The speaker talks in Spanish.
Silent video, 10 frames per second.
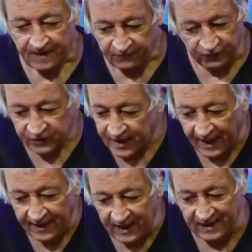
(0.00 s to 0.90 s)

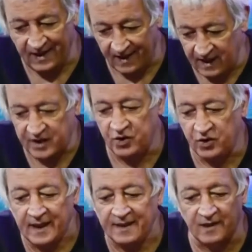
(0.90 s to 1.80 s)
fundada en la
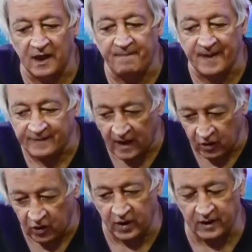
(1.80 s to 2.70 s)
relación entre el
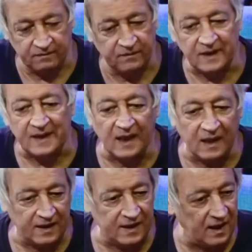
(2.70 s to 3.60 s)
espectador
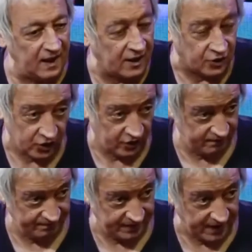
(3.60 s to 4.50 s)
y el, actor,
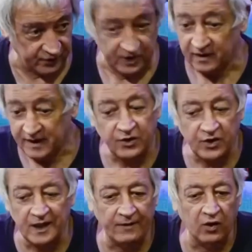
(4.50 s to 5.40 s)
digamos. Y esto
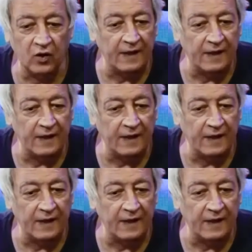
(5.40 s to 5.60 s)
tiene que ver con el